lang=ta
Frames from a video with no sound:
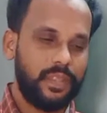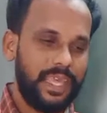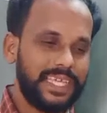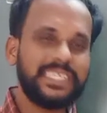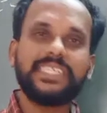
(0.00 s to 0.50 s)

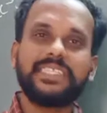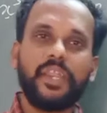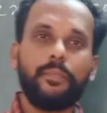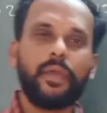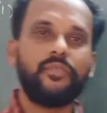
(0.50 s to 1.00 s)
எக்ஸைஸ் த்ரீ
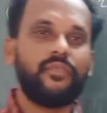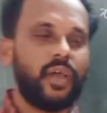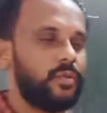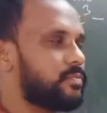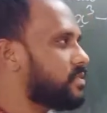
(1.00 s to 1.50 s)
பாயிண்ட்
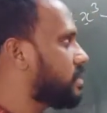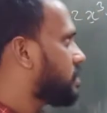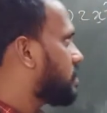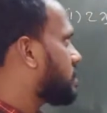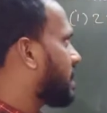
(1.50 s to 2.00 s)
ஃபைவ்
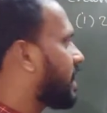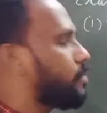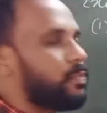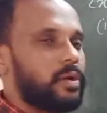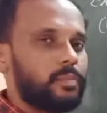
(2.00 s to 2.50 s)

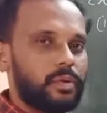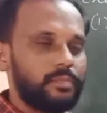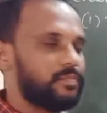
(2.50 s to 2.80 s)
செகண்ட் ப்ராப்ளம்